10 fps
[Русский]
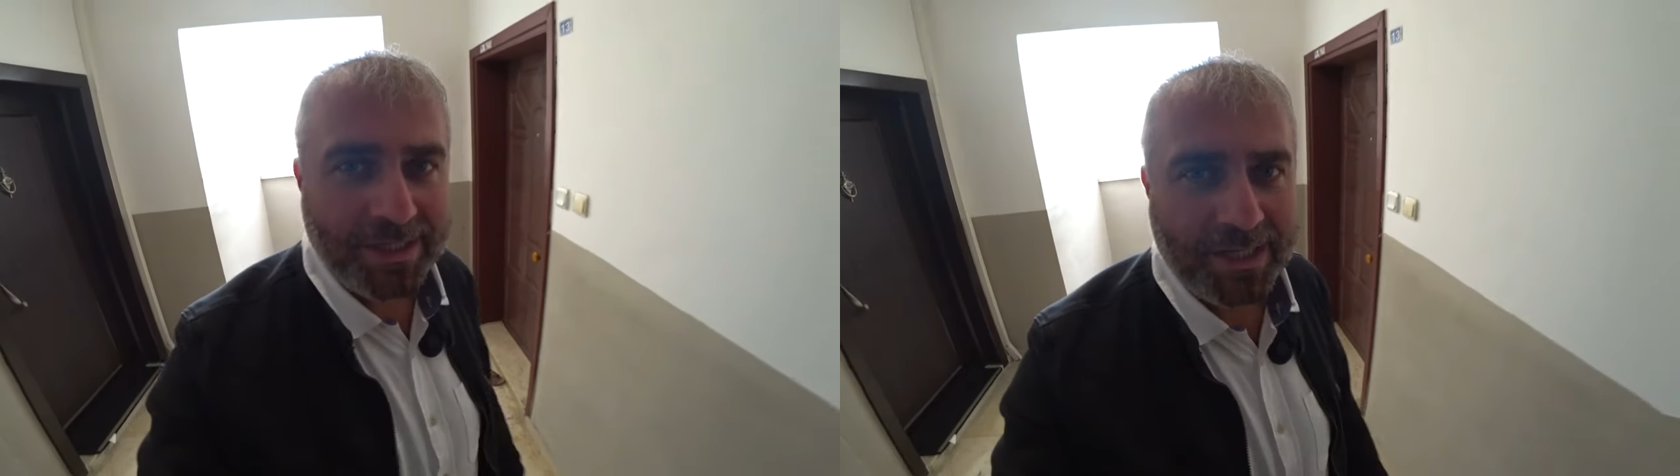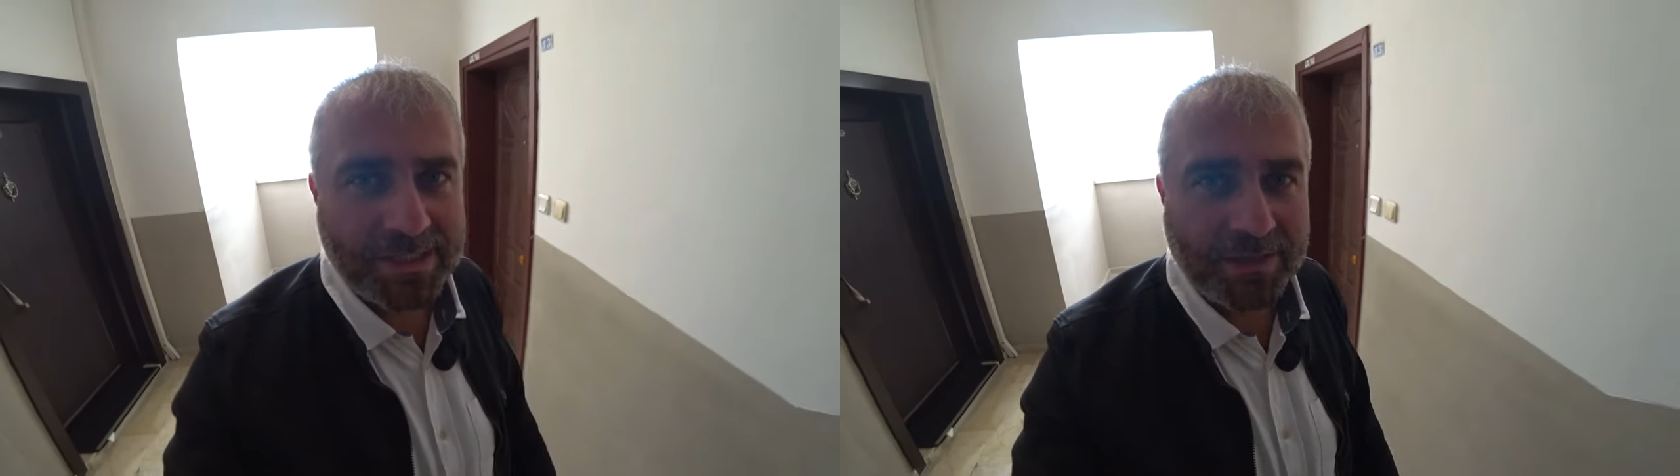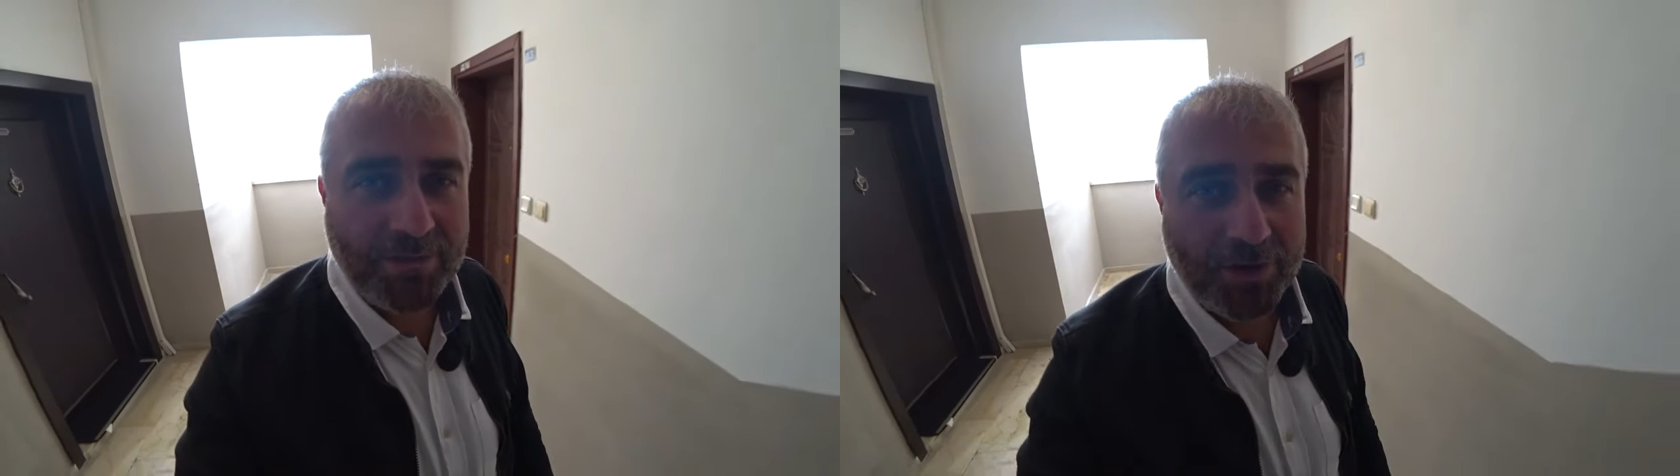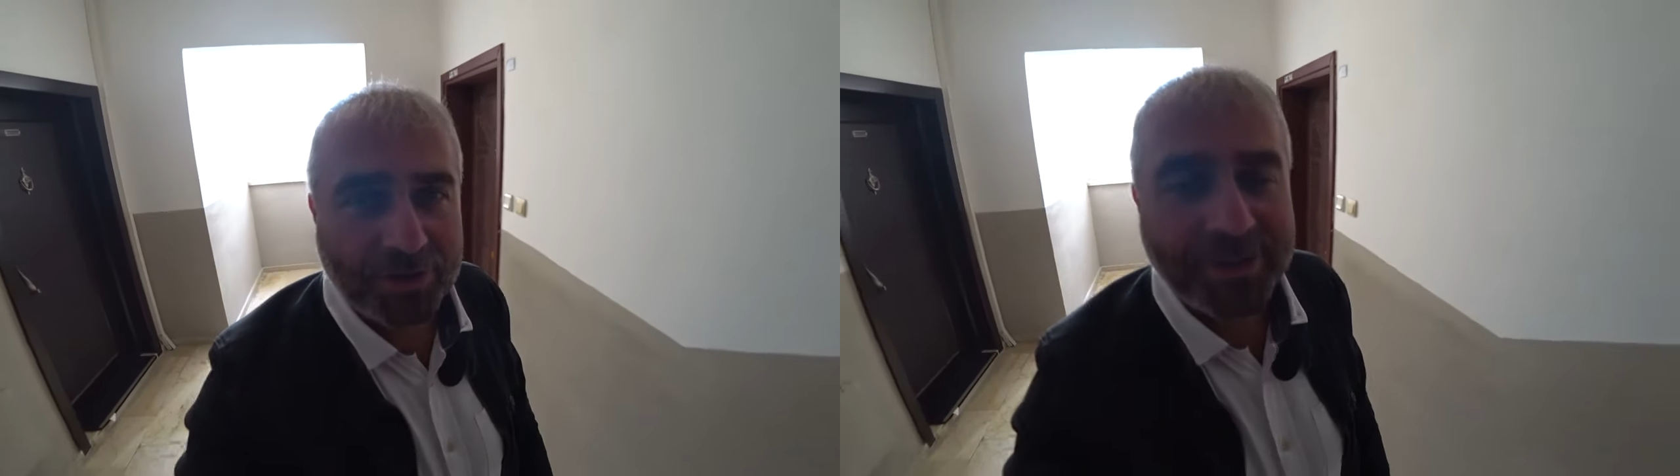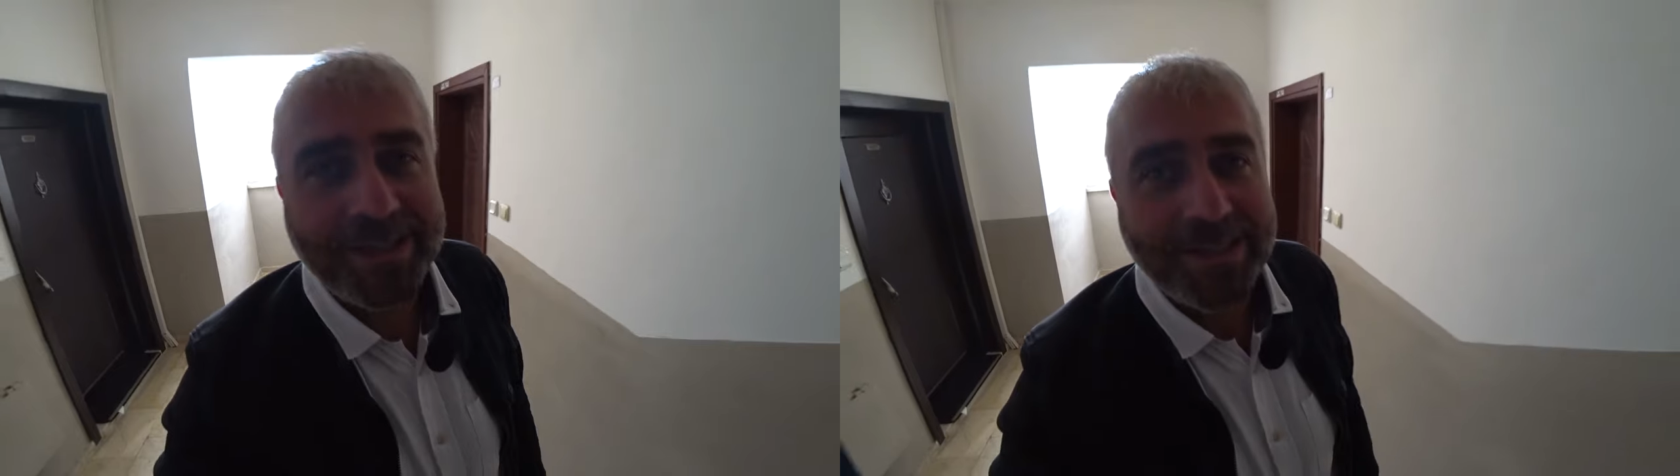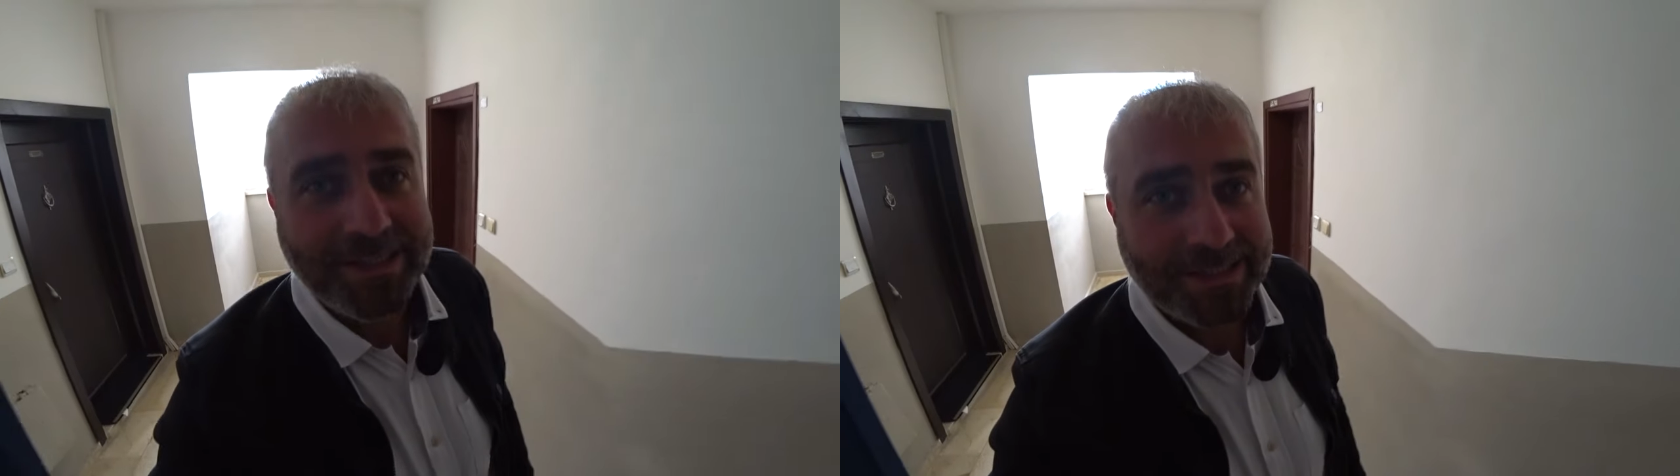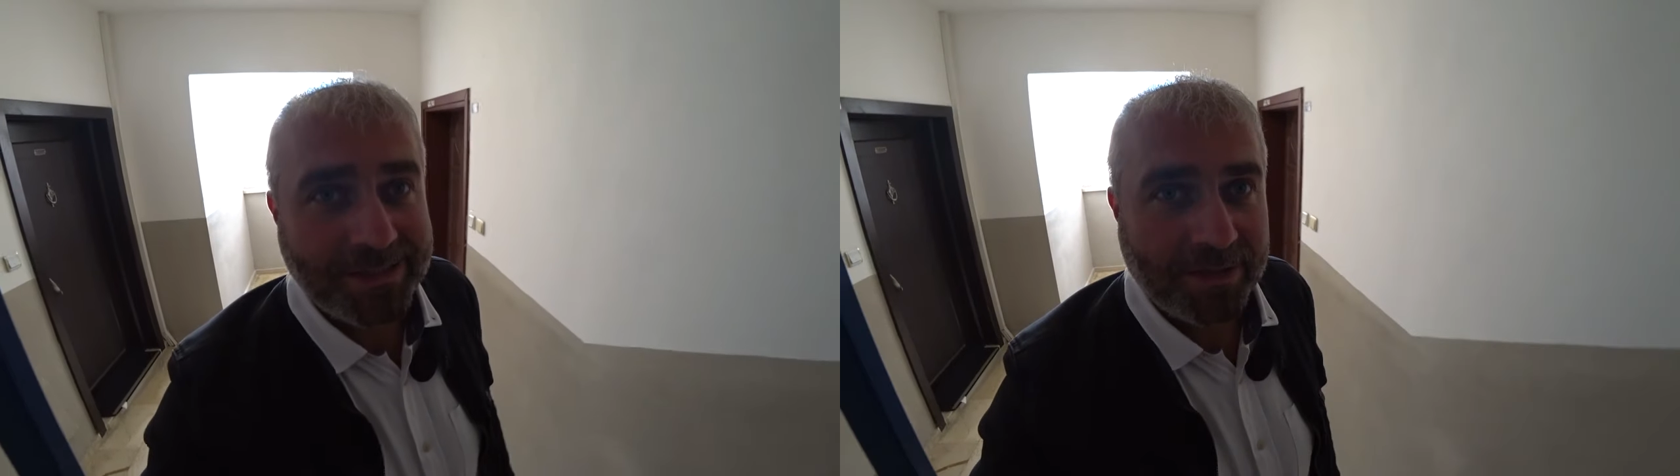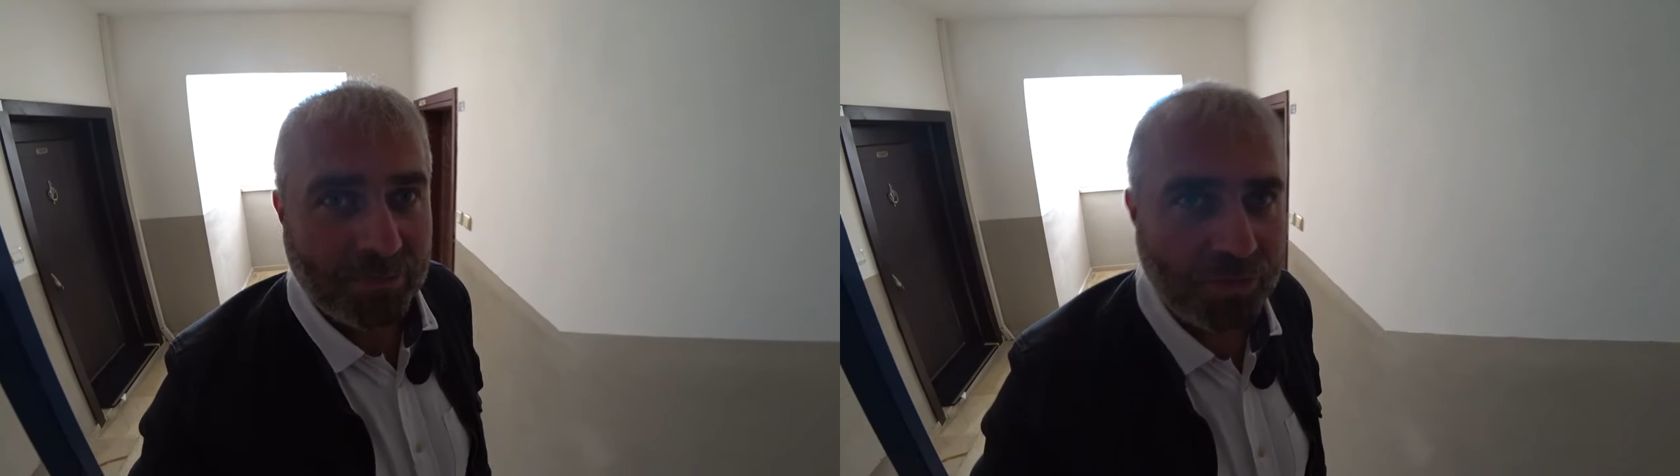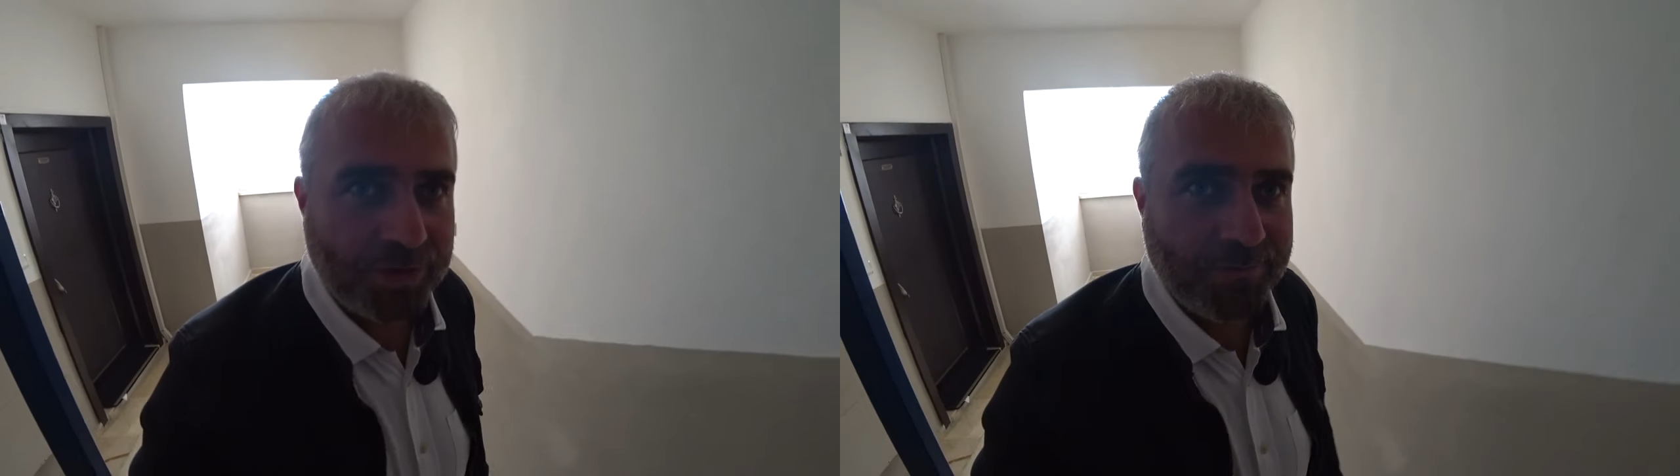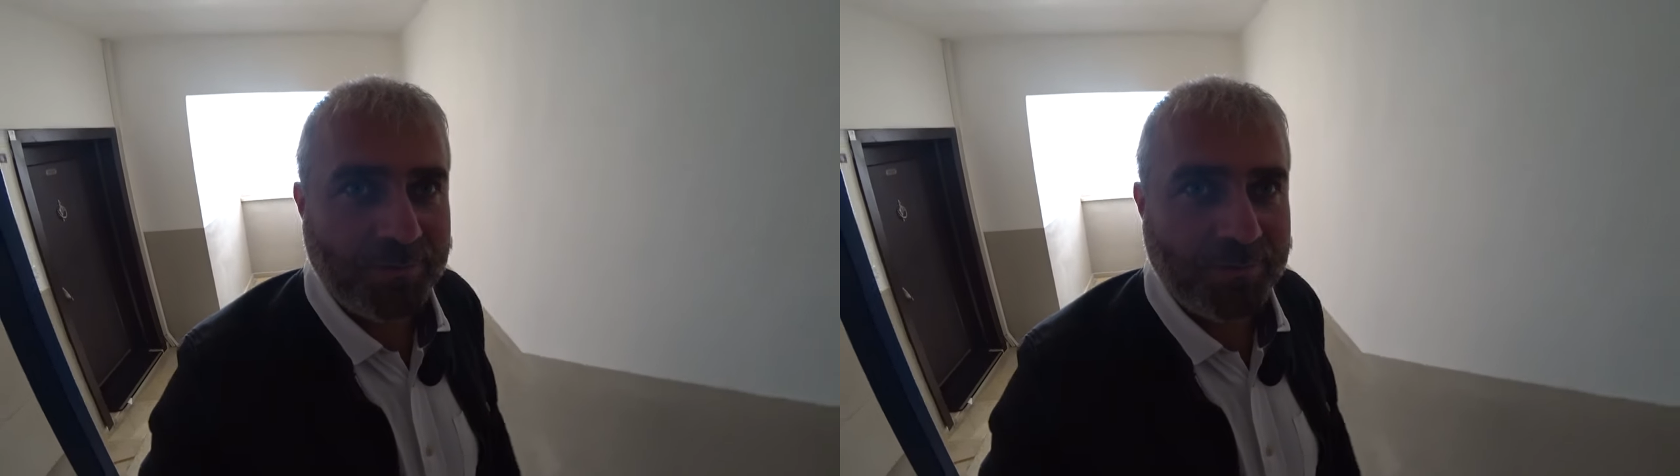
оставляют снаружи.